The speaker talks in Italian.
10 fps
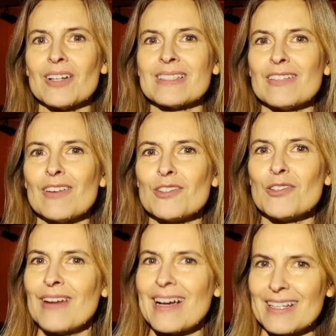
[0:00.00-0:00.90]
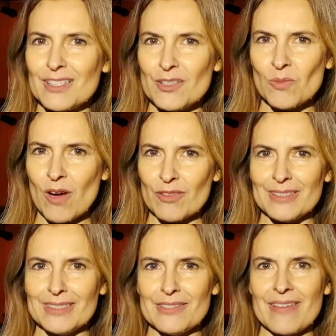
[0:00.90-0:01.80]
cosa voglio fare di nuovo,
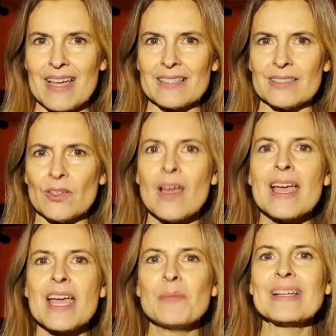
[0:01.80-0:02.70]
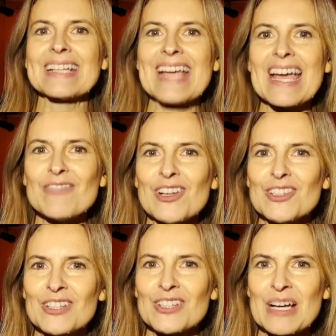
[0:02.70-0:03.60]
di diverso? E perché
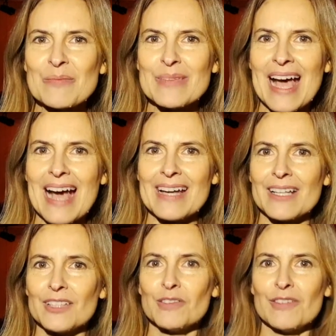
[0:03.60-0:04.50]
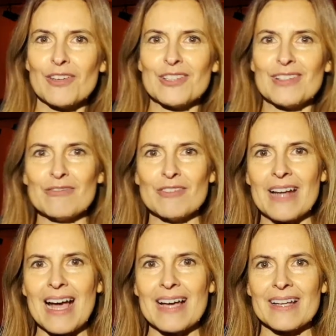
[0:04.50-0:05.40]
voglio cambiare? Dove voglio
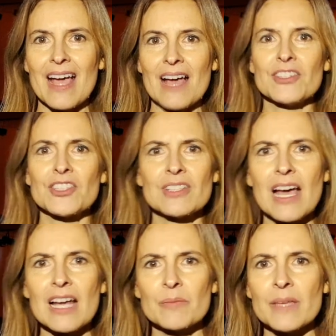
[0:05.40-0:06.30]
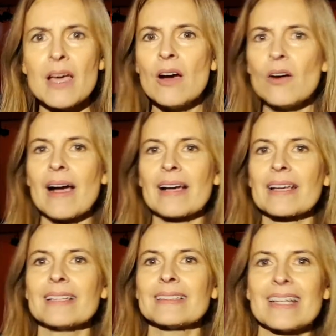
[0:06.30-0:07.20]
lavorare? Avvicinarmi o
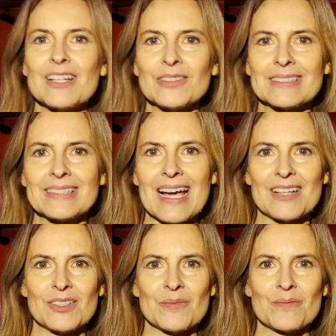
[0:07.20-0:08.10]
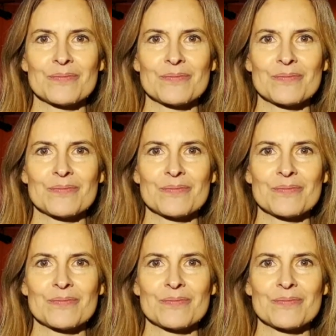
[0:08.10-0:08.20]
anche andare lontano?